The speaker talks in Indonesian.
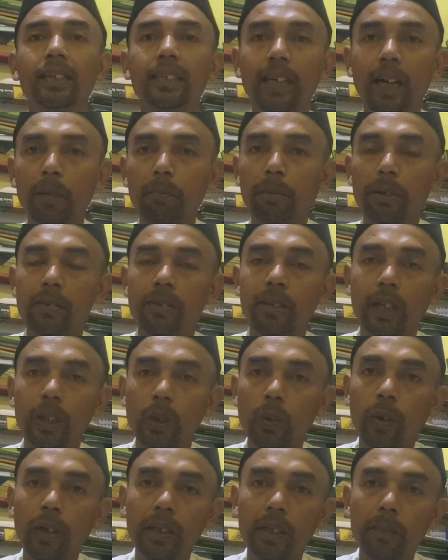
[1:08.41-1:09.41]
yang
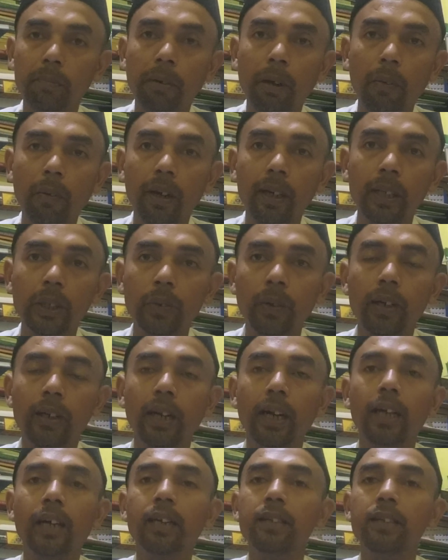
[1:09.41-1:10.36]
berjatuhan di bawah itu adalah